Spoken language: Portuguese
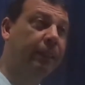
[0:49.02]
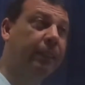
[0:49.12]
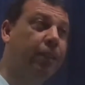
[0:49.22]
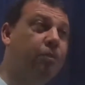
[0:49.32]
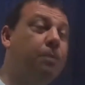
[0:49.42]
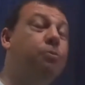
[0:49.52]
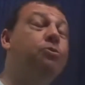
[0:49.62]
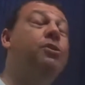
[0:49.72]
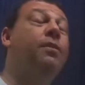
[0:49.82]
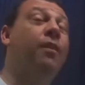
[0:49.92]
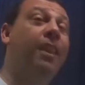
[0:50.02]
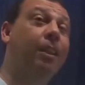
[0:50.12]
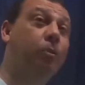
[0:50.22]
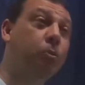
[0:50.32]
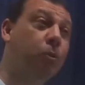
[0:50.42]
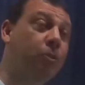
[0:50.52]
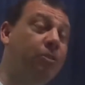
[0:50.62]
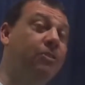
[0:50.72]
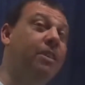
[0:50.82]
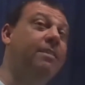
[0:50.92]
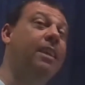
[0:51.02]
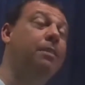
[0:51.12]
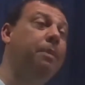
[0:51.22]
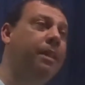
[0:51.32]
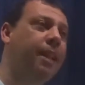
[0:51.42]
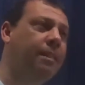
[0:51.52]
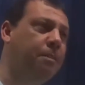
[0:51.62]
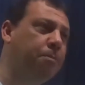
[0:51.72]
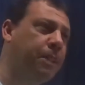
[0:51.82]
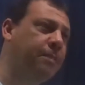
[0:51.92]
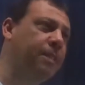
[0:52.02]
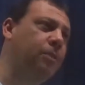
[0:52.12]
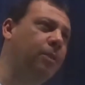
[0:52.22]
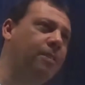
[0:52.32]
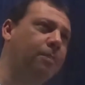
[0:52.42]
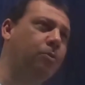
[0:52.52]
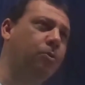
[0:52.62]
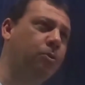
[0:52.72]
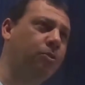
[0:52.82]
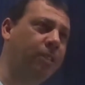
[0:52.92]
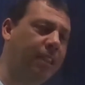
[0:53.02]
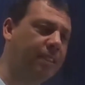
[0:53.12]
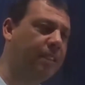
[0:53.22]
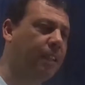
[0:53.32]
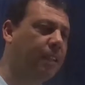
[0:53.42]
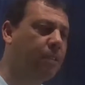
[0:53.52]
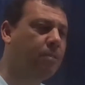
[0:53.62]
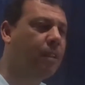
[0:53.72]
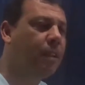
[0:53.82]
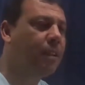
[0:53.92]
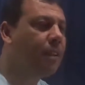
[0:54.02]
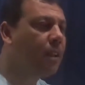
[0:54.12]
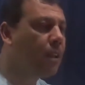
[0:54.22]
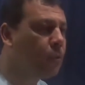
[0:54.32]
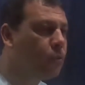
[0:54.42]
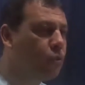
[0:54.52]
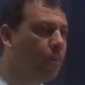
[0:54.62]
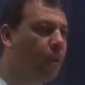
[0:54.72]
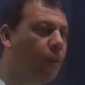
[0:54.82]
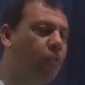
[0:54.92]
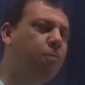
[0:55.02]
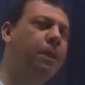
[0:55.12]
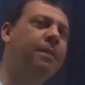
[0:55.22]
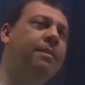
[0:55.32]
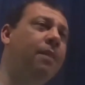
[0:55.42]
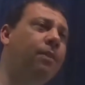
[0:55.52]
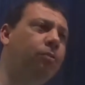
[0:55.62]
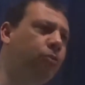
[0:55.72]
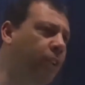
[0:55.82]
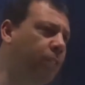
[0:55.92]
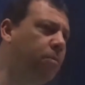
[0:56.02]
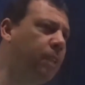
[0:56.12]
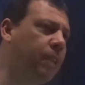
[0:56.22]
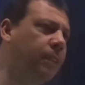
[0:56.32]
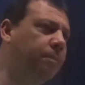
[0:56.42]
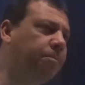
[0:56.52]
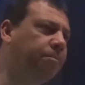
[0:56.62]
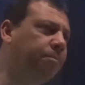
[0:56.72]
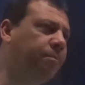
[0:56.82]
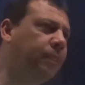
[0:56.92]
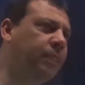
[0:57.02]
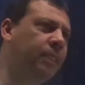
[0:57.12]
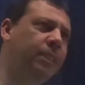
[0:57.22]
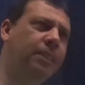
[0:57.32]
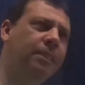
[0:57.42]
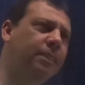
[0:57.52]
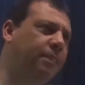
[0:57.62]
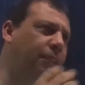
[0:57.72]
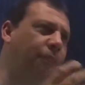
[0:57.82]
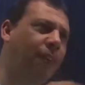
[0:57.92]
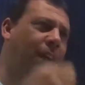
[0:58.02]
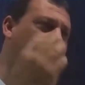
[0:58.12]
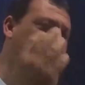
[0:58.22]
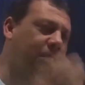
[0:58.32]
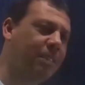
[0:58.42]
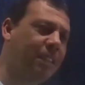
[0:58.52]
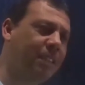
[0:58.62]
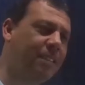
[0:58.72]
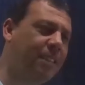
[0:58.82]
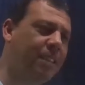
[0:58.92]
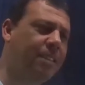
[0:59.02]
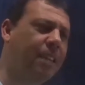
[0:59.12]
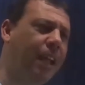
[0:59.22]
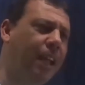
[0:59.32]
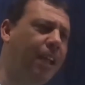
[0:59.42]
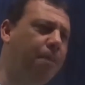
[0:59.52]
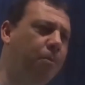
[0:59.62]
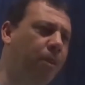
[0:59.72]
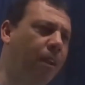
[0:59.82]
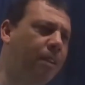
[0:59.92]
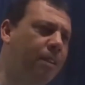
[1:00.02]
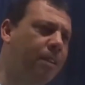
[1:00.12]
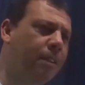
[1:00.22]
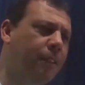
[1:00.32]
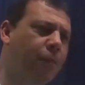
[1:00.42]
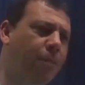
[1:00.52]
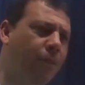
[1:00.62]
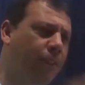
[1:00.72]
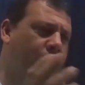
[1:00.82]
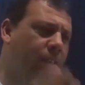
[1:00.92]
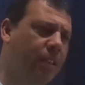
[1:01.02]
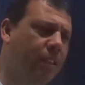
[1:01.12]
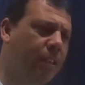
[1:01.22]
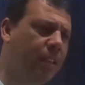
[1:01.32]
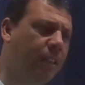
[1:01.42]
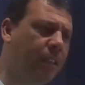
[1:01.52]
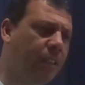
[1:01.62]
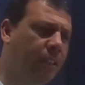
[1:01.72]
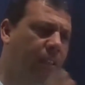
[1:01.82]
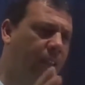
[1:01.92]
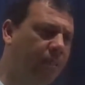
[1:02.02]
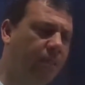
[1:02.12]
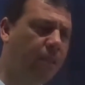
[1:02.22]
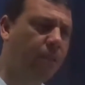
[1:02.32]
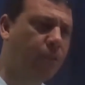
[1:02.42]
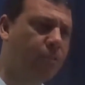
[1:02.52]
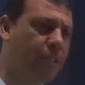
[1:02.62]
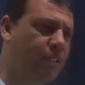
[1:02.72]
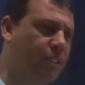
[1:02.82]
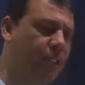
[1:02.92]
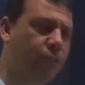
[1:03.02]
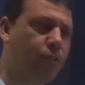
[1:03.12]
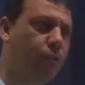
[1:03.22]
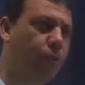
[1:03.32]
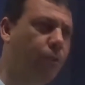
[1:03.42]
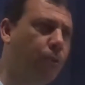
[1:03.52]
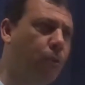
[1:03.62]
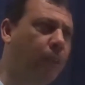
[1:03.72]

não se podia falar tudo, não existia essa liberdade de imprensa que nós temos hoje, graças a Deus, né? Uhum. o seu Manuel expressava do jeito dele. E existem fatos interessantes da época. Teve uma vez que, eu não sei se ele sonhou com